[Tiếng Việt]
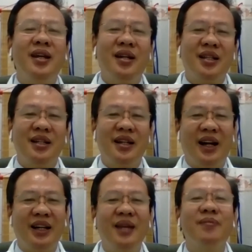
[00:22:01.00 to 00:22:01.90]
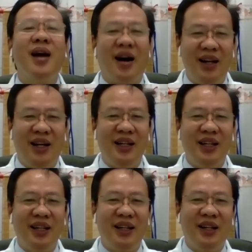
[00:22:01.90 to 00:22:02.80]
chí có tình trạng viêm đỏ lên
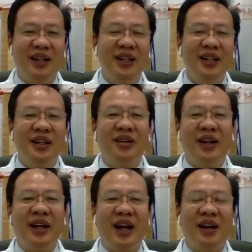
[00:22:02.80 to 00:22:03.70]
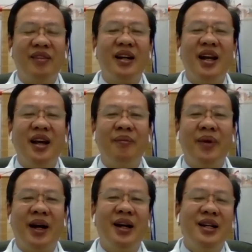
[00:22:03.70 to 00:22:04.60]
đó ngoài ra cái vấn đề
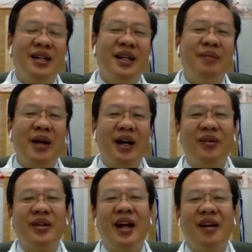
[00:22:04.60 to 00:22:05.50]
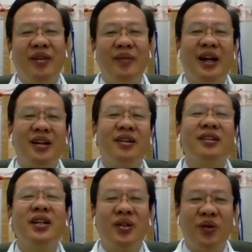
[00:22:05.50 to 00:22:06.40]
mà khi mang khẩu trang viêm hằn nó
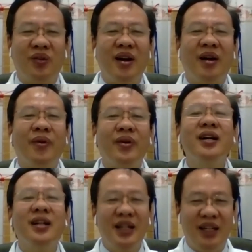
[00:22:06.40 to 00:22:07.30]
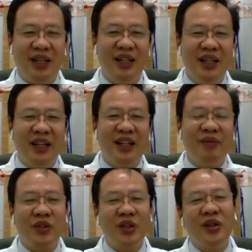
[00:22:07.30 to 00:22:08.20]
còn tùy thuộc vào mỗi người nữa
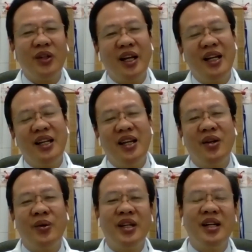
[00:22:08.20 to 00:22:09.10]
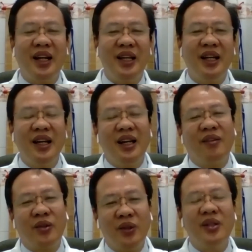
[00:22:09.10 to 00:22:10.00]
cái một số cái ví dụ như cái
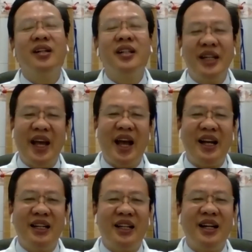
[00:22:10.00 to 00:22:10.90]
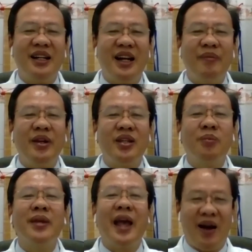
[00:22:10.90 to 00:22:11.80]
một số người cái da người ta nó đã bị
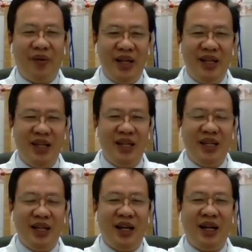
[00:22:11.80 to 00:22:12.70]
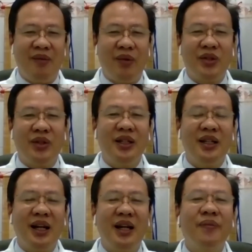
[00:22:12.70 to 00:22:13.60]
trùng nhão đi à một số
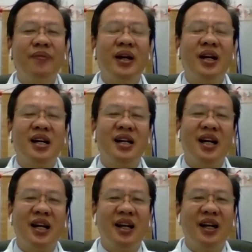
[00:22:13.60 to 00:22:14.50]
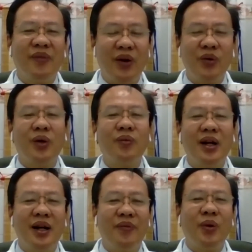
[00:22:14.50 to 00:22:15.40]
người cái lớp à, cái lớp cấu trúc
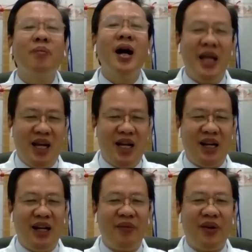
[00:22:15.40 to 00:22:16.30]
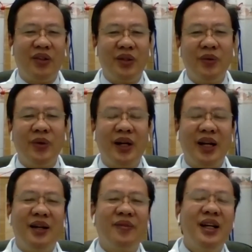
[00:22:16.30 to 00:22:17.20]
cái lớp trung bì cái lớp cấu trúc của
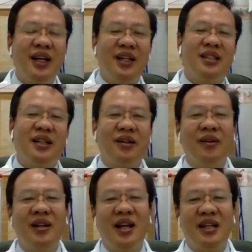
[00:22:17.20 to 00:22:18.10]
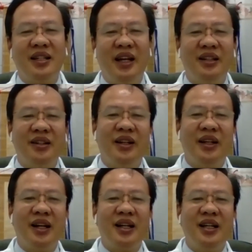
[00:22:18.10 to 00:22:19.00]
cái lớp cái sợi collagen
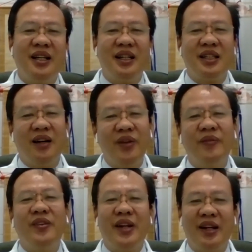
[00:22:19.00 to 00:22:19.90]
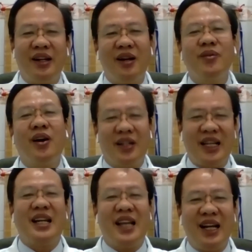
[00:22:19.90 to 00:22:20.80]
rồi các cái à, sợi fibrin nó không còn
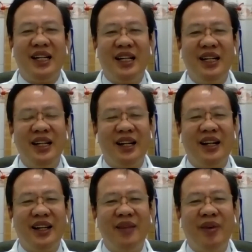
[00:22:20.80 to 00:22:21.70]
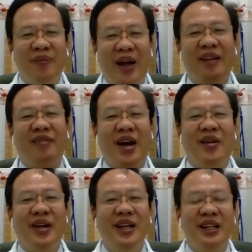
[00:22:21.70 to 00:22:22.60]
săn chắc nữa đó khi mình mang
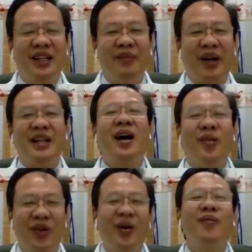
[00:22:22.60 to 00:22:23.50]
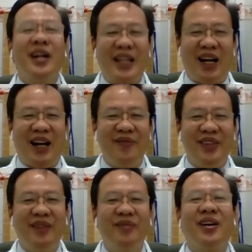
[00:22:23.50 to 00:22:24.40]
vào thì mặc dầu nó cũng không có chặt lắm
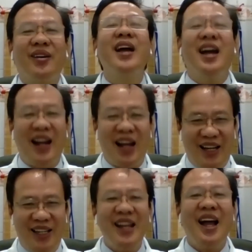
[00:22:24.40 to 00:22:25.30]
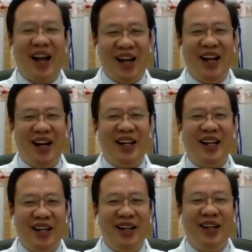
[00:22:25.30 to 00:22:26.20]
nhưng mà cũng để lại cái giấy hằn
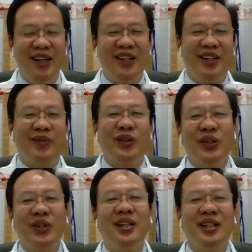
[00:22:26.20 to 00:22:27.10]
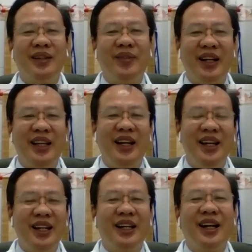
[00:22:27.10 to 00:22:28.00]
đó, đó rồi một số người mà cái
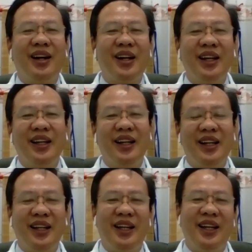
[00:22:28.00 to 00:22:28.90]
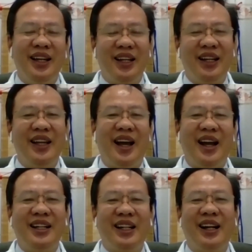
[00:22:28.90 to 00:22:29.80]
cái cái cái cái cái, cái
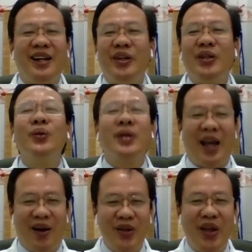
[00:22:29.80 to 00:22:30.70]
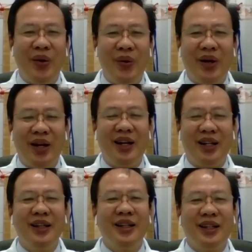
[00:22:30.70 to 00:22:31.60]
da người ta nó bị trùng nhão nhiều
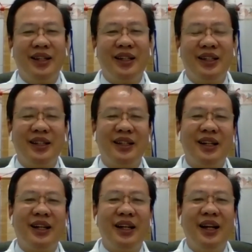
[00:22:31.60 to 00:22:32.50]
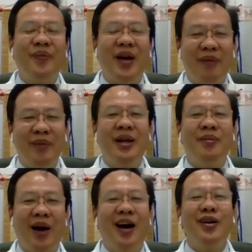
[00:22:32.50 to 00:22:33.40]
đó nó, nó cái cái lớp hạ
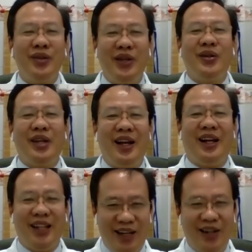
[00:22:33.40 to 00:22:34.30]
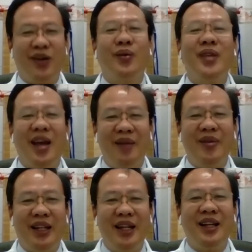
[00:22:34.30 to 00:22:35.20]
bì mở đồ nhiều chẳng hạn thì nó cũng dễ
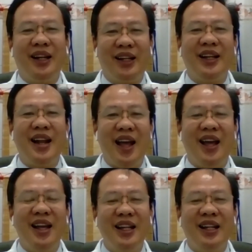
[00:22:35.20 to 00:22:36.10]
bị tì à, tì đè